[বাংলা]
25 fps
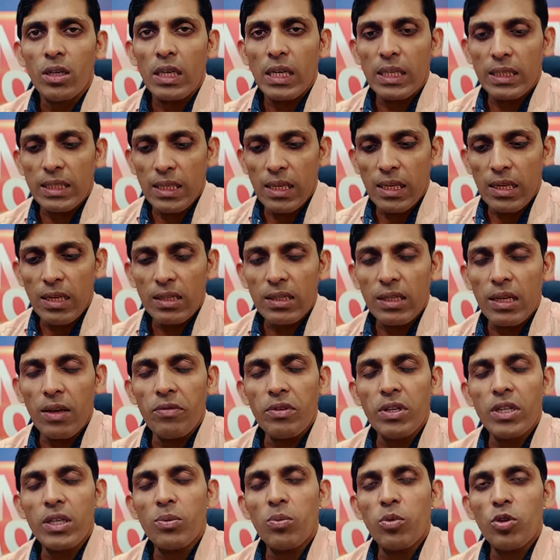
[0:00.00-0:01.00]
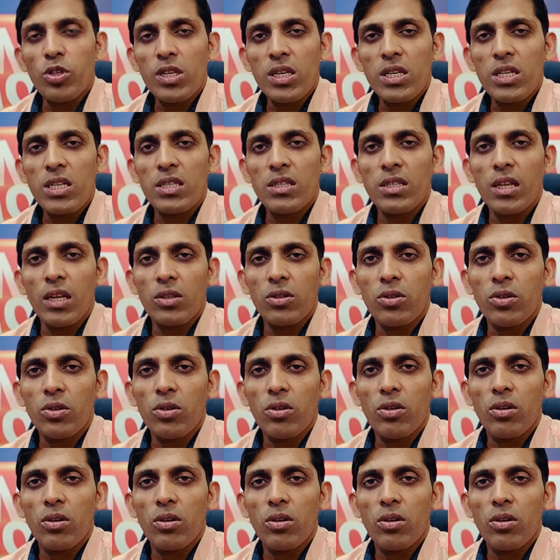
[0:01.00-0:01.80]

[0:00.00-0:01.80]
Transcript: এটা ক্যাবিনেটে বসে সিদ্ধান্ত